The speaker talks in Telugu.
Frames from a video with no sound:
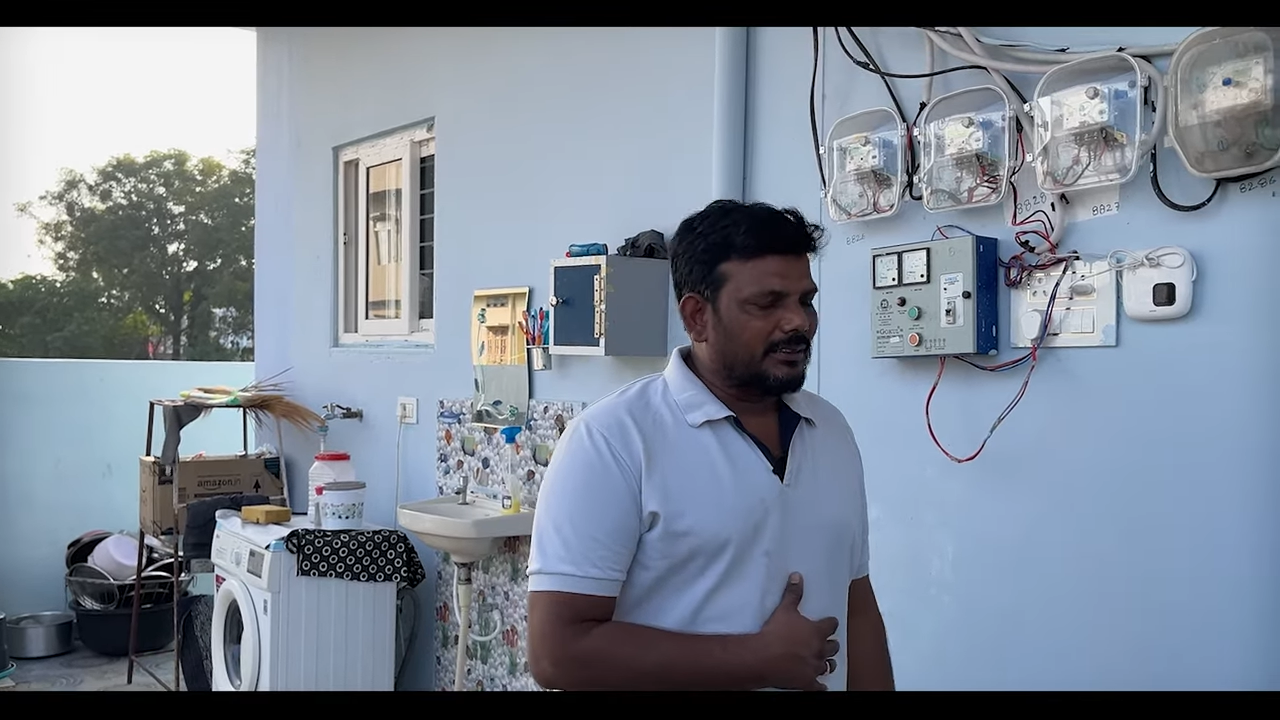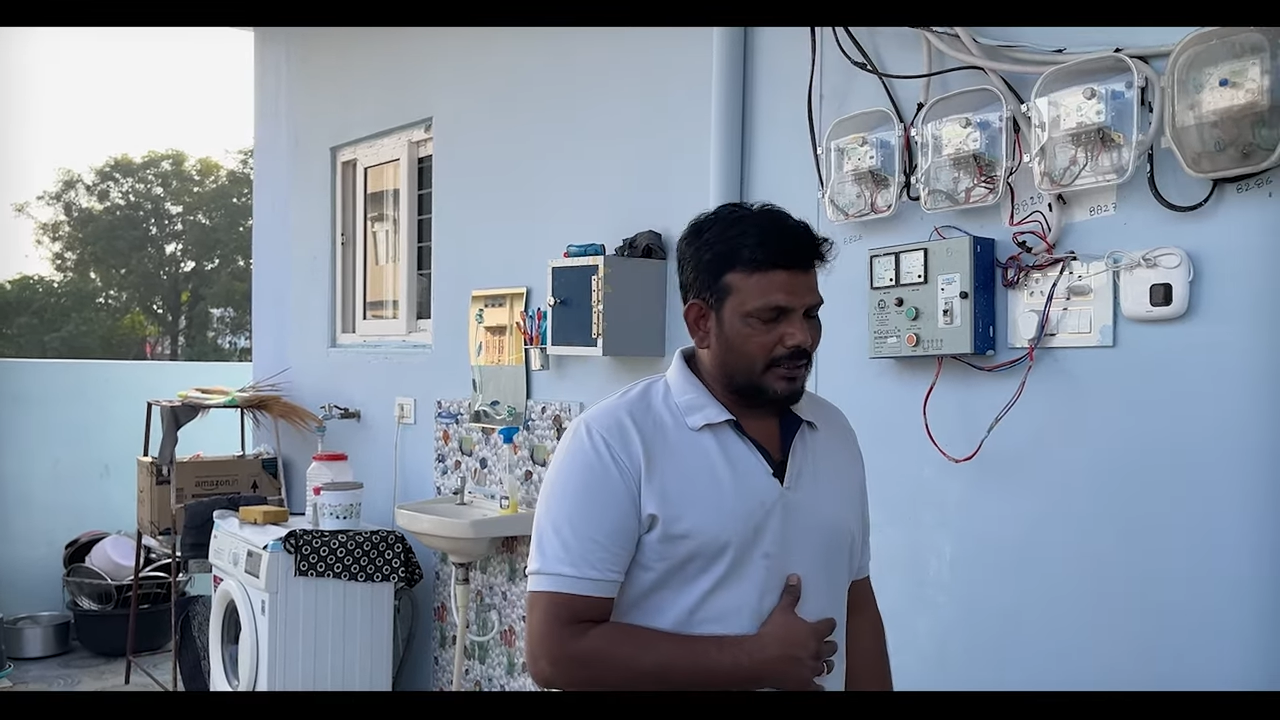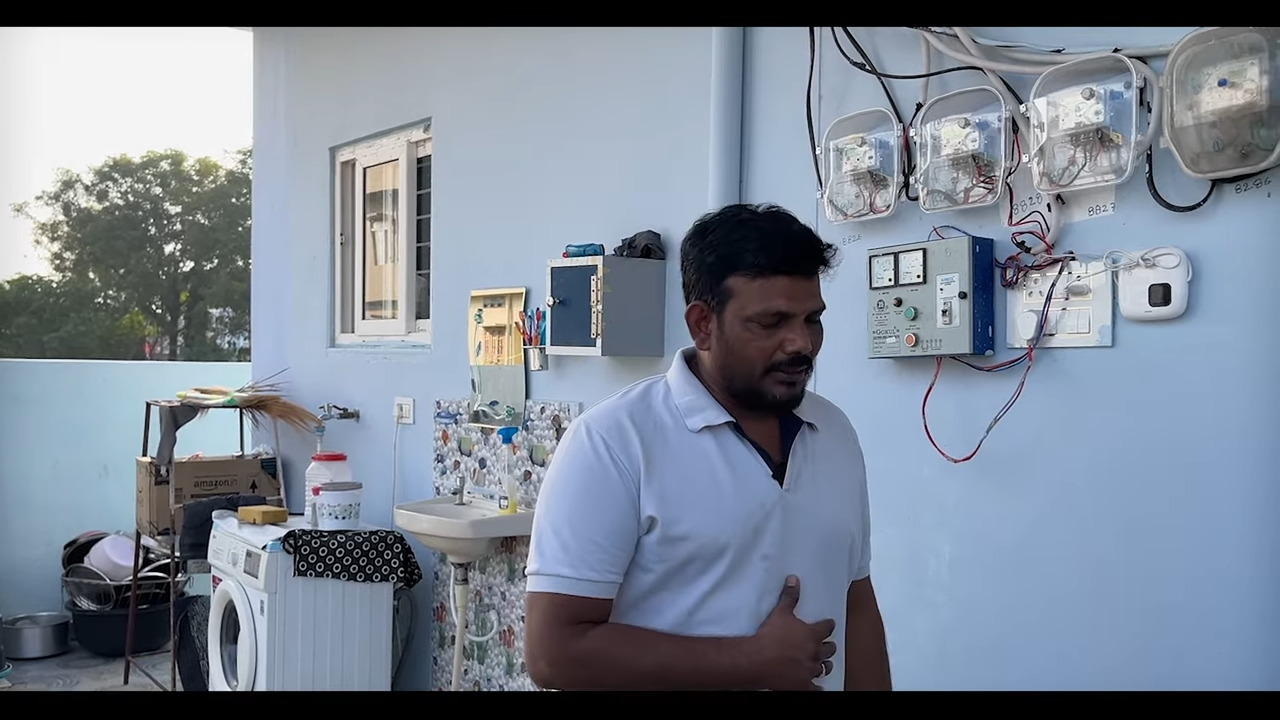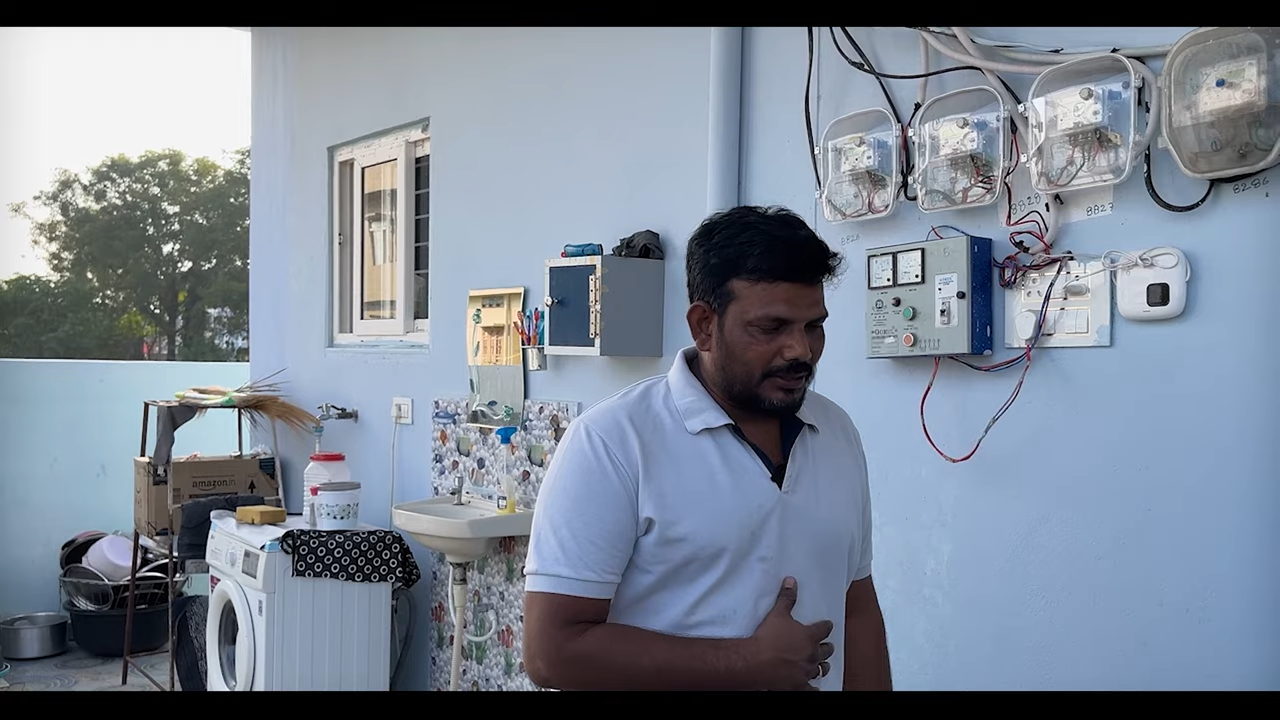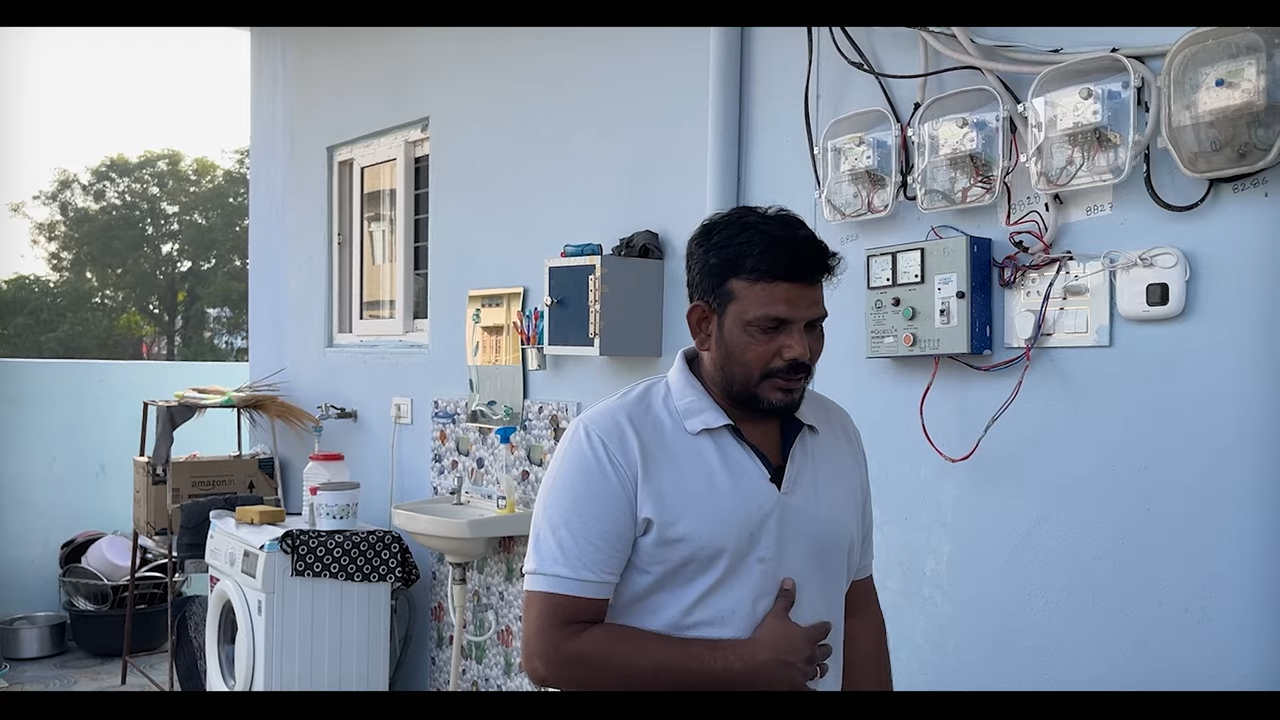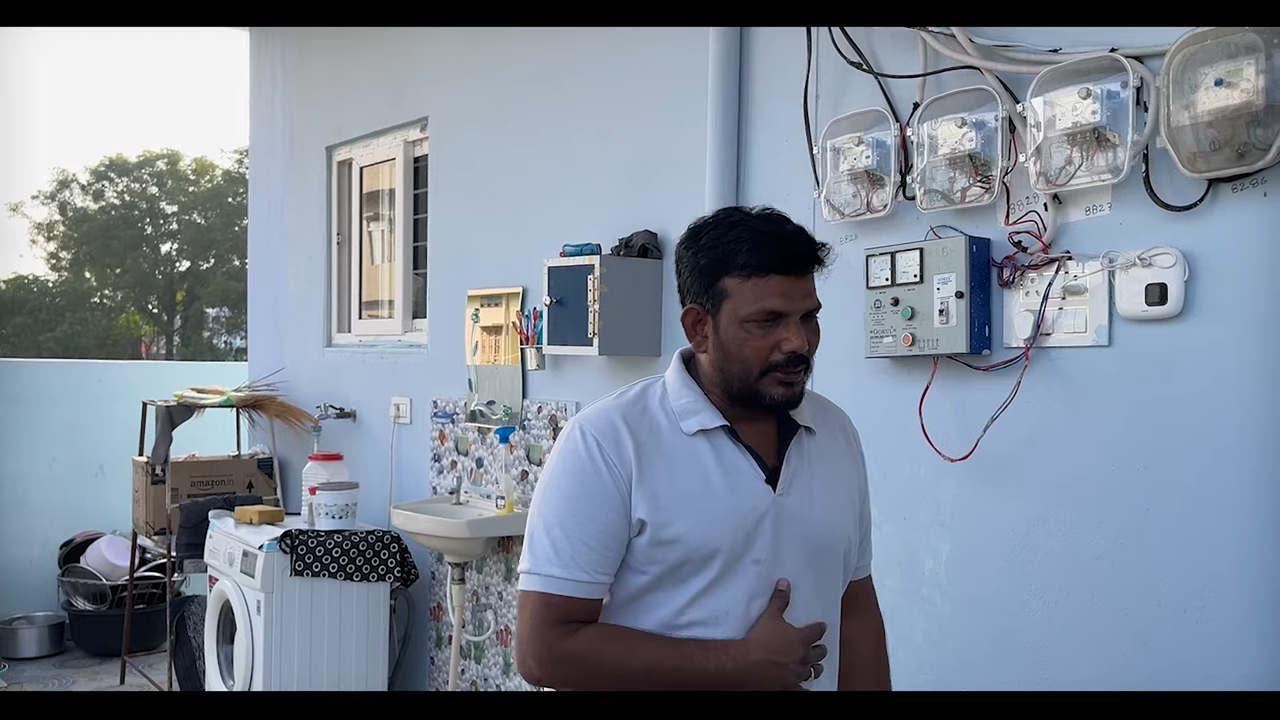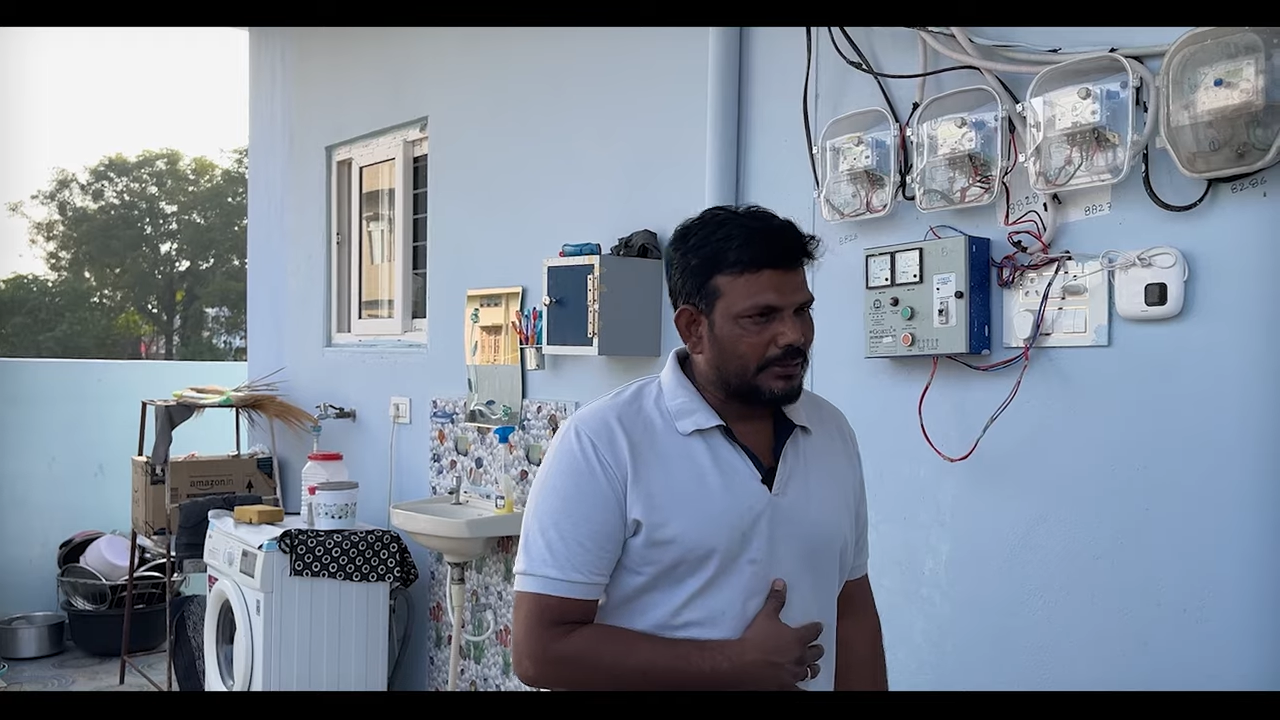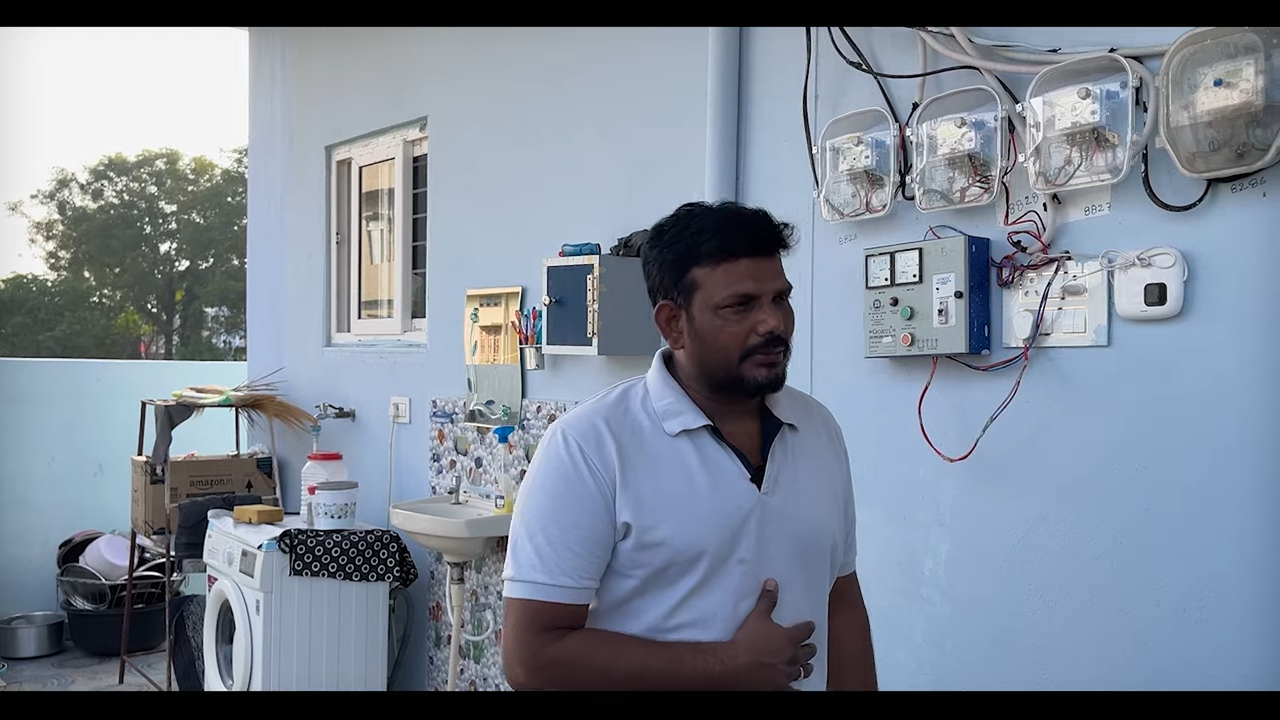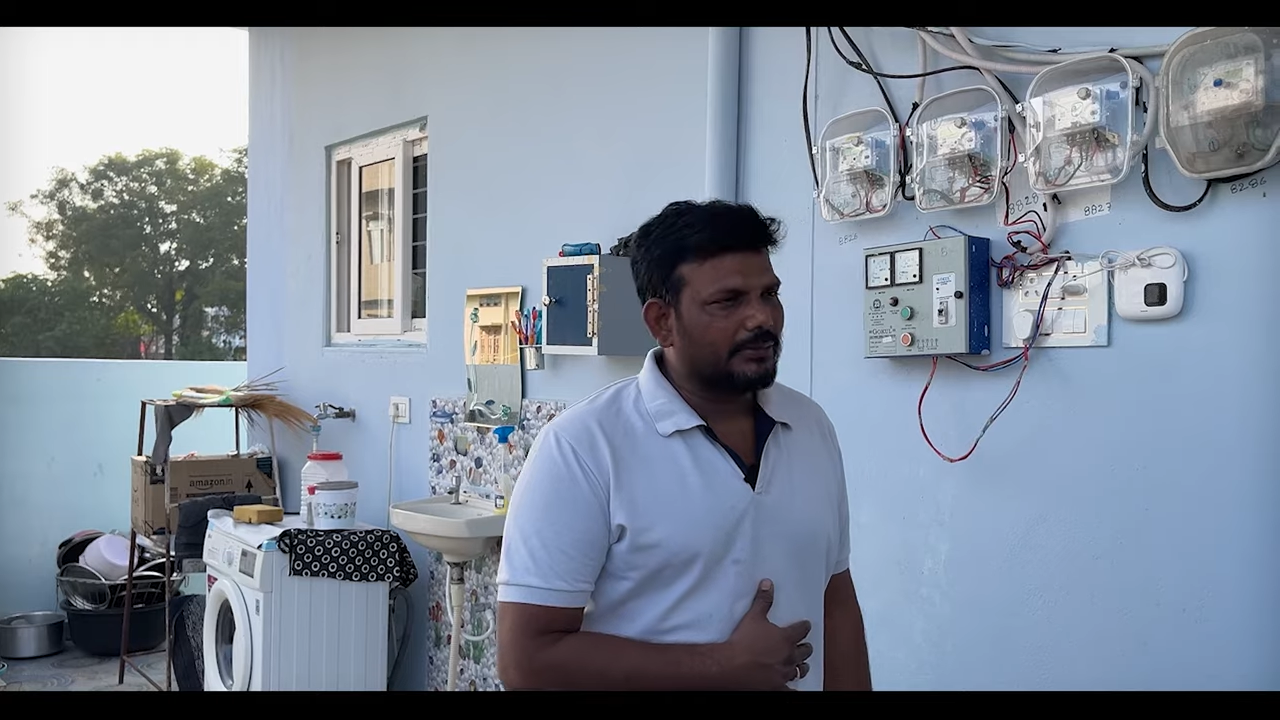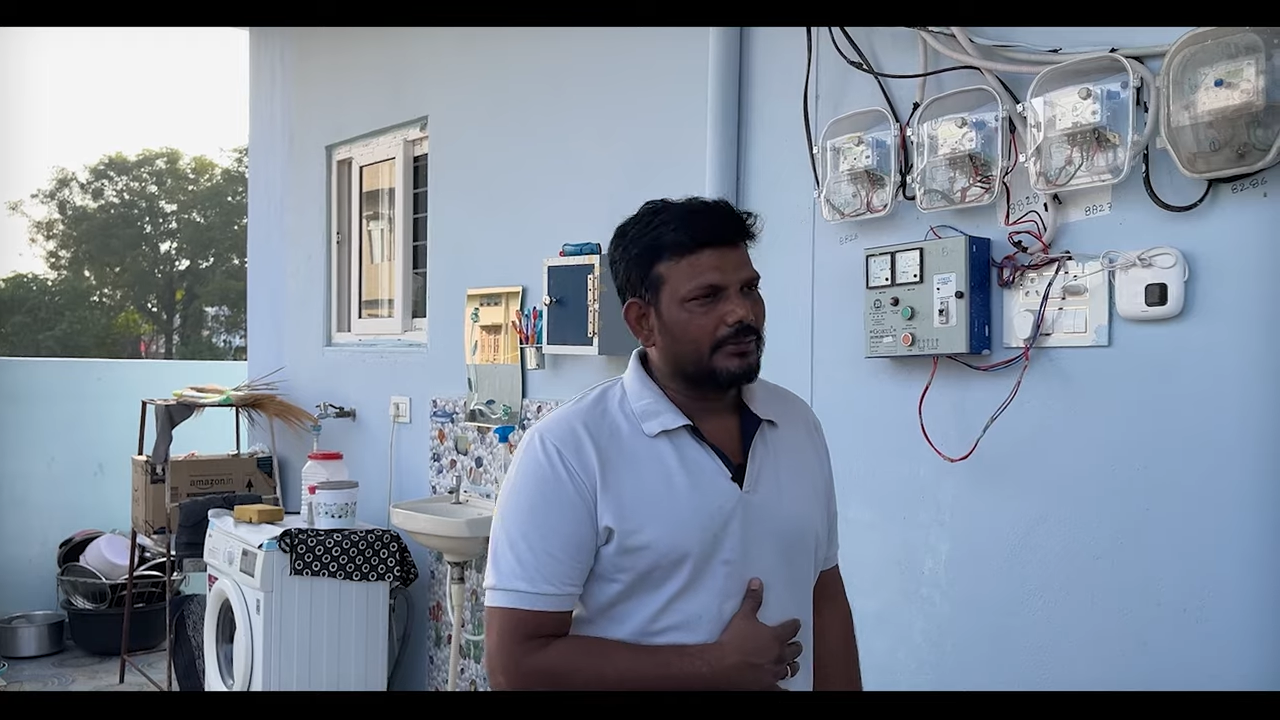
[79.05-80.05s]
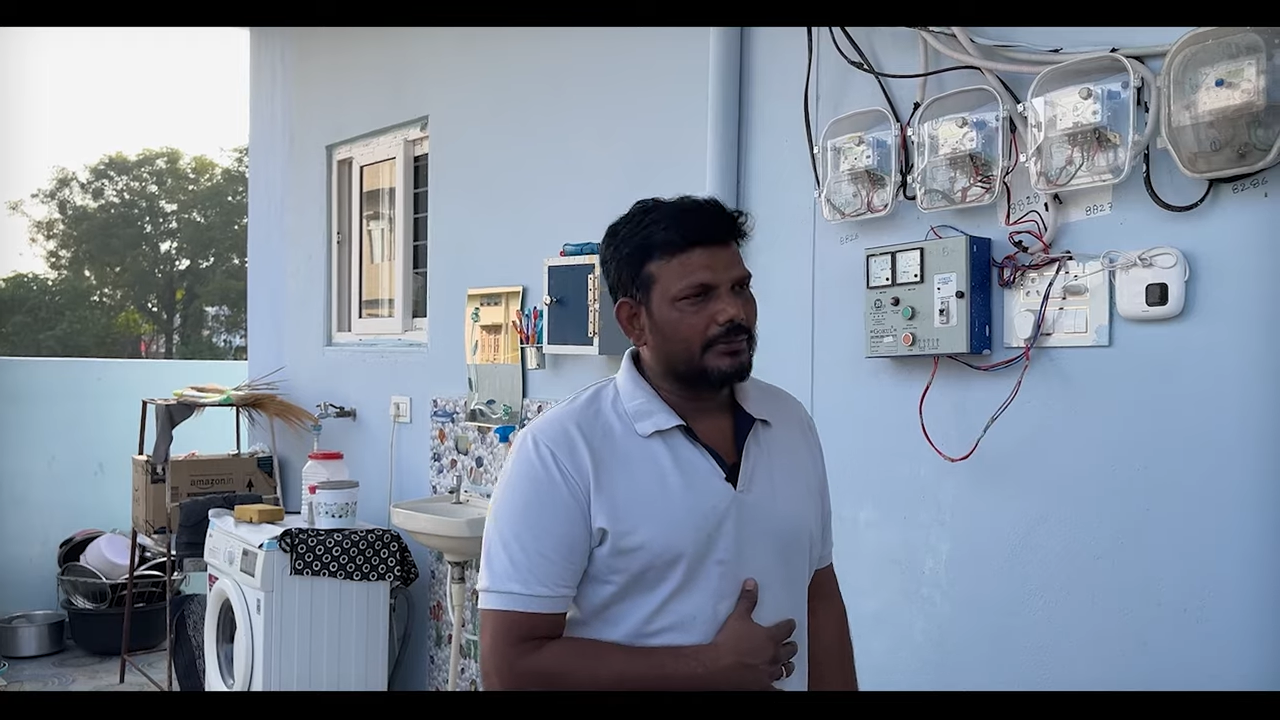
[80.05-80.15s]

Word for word: నన్ను క్షమించు